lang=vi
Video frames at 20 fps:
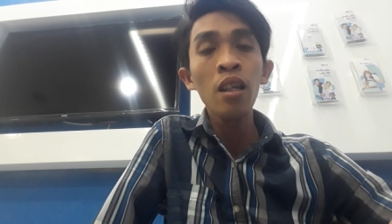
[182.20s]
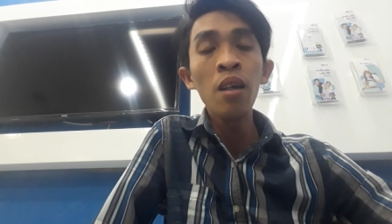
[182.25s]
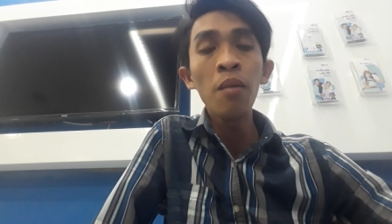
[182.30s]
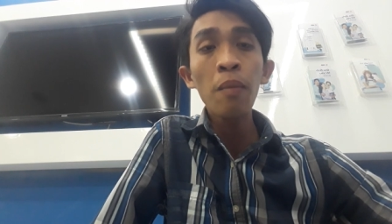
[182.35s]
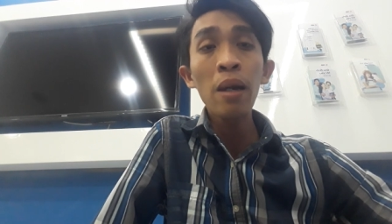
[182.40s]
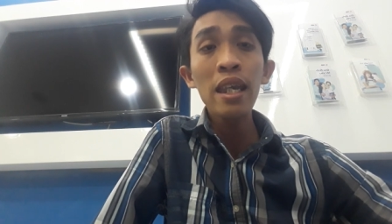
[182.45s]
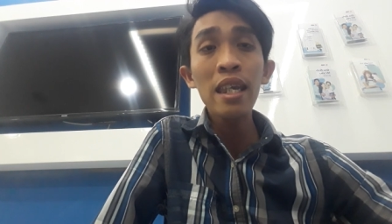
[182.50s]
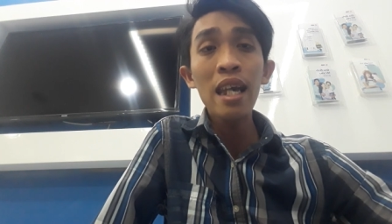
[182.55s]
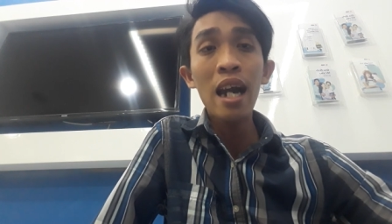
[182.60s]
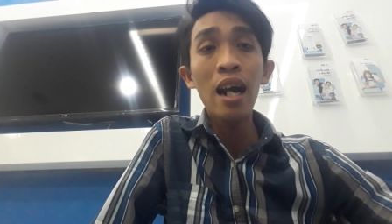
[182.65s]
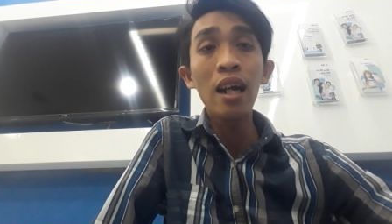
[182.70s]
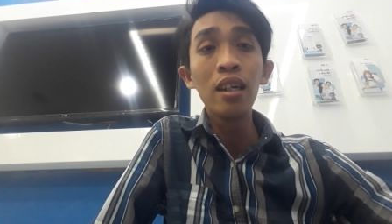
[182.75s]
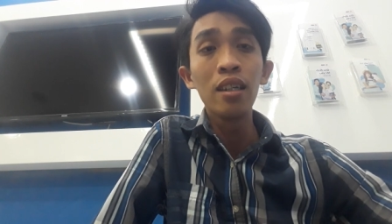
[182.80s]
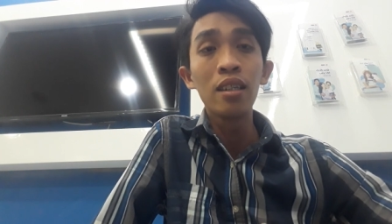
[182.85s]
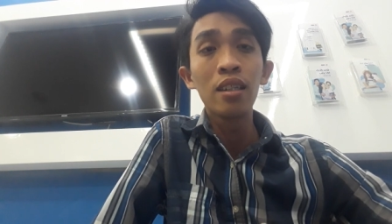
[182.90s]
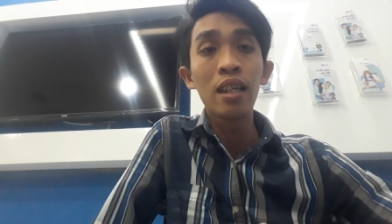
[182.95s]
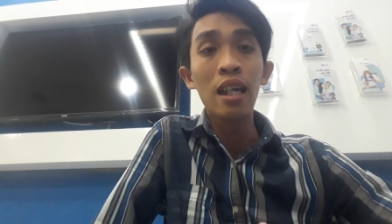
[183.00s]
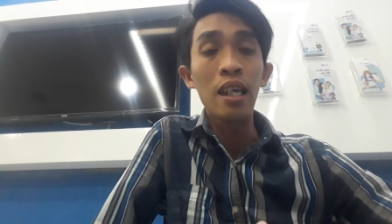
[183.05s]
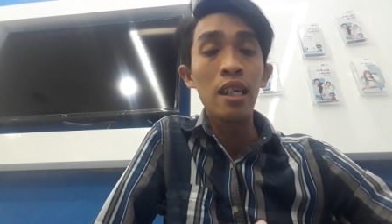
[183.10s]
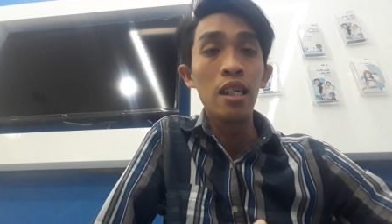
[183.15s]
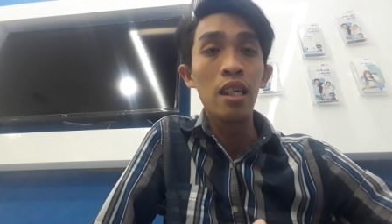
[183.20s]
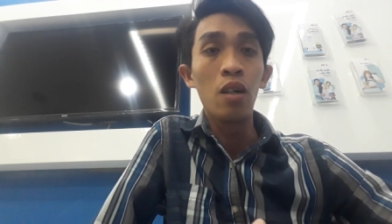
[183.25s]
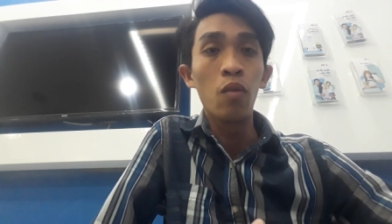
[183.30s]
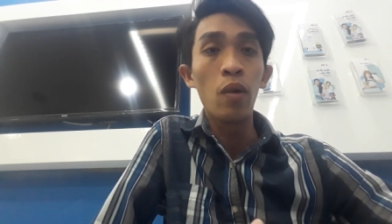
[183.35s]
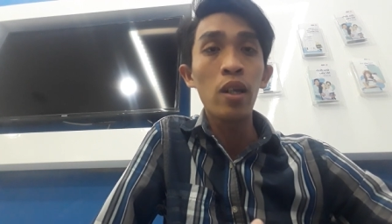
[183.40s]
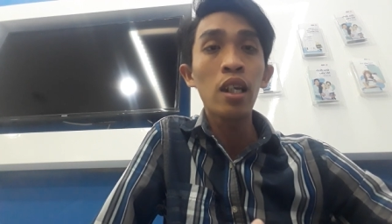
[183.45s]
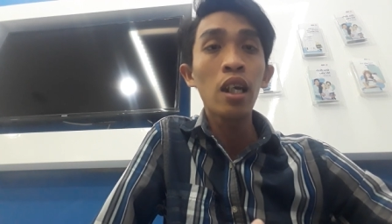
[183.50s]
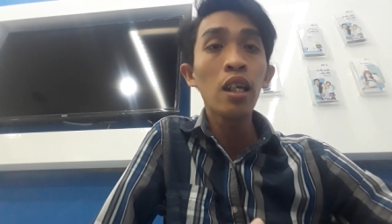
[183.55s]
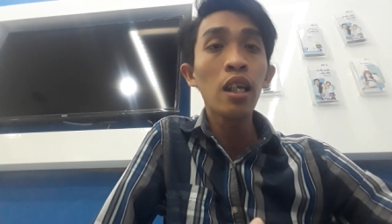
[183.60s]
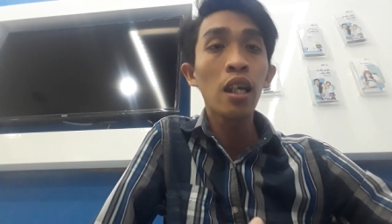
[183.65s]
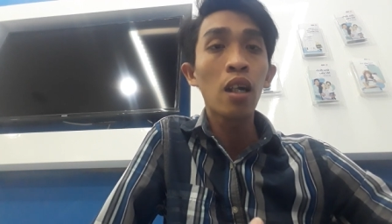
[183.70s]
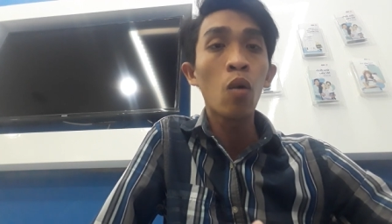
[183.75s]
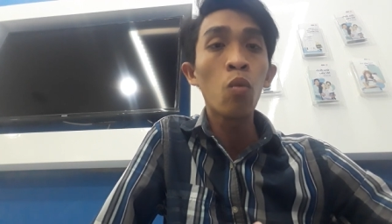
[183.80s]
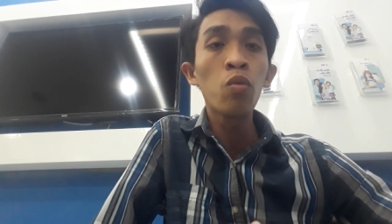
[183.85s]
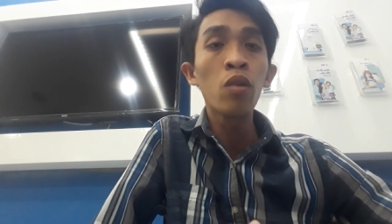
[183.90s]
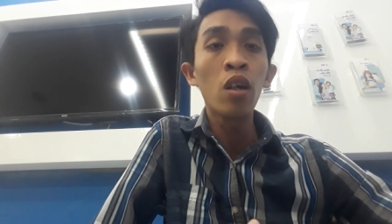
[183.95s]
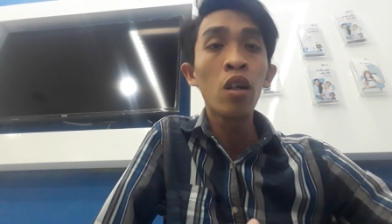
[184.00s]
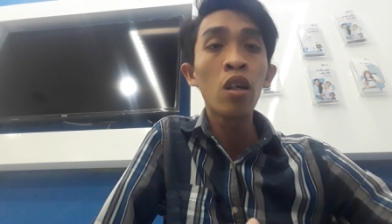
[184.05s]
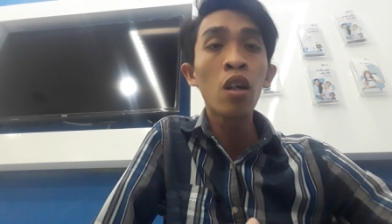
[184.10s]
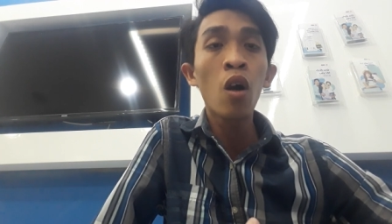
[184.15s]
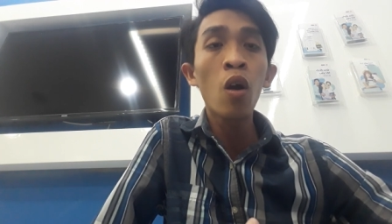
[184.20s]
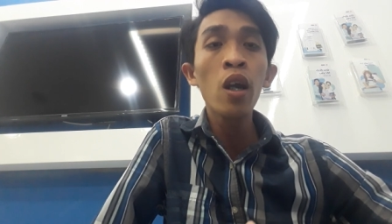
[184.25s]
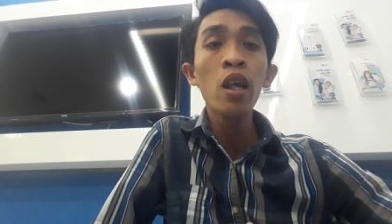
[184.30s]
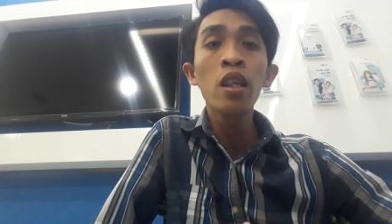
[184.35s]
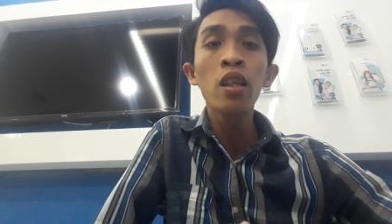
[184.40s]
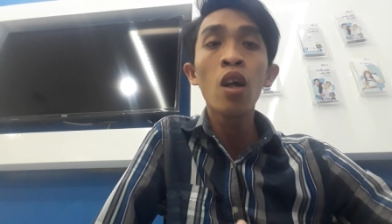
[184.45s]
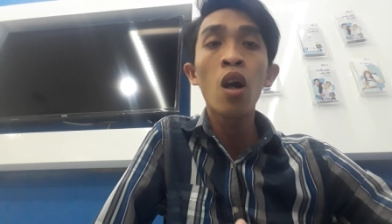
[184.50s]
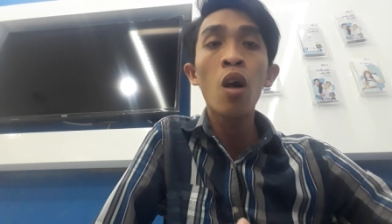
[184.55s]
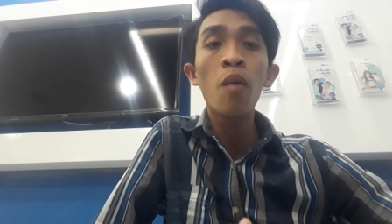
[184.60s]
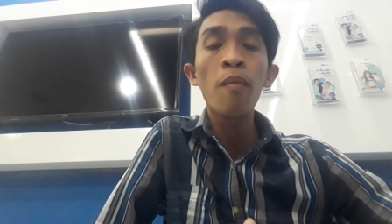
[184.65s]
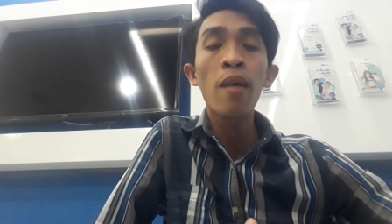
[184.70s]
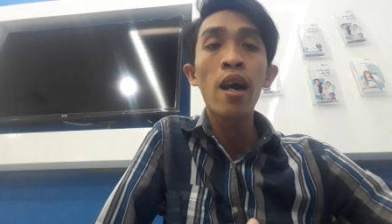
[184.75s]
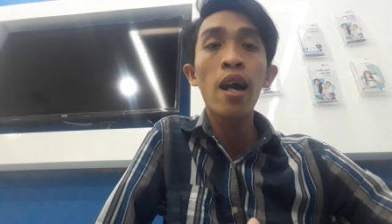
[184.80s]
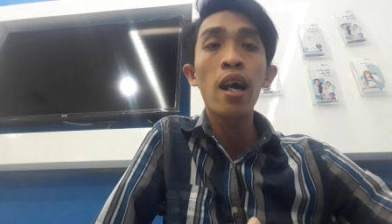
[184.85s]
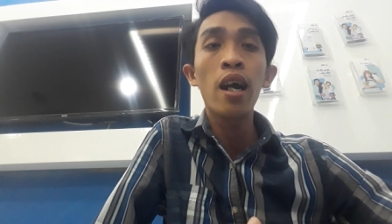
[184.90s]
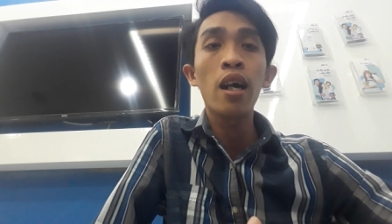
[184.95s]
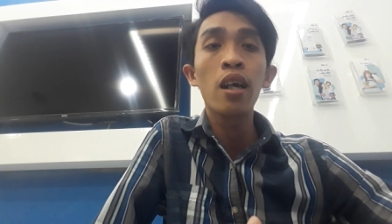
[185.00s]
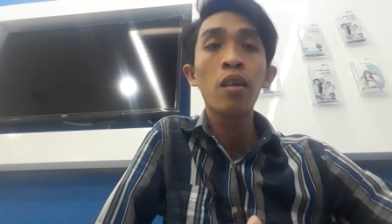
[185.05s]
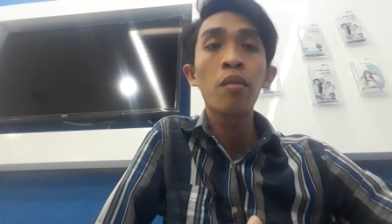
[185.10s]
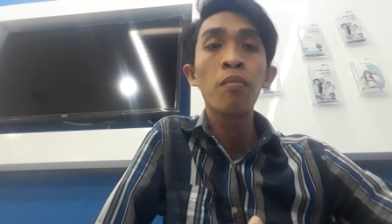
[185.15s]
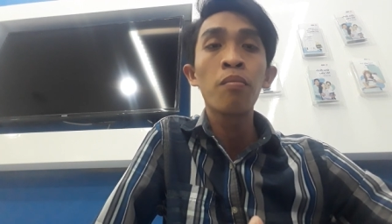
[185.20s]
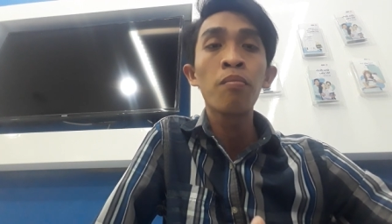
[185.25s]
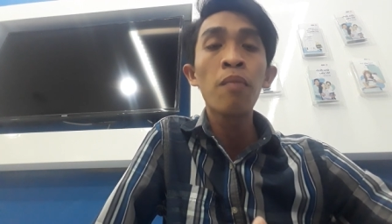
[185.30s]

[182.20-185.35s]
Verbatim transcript: bây giờ thì à, Nguyễn Tấn thì cũng ngưỡng nói cho mà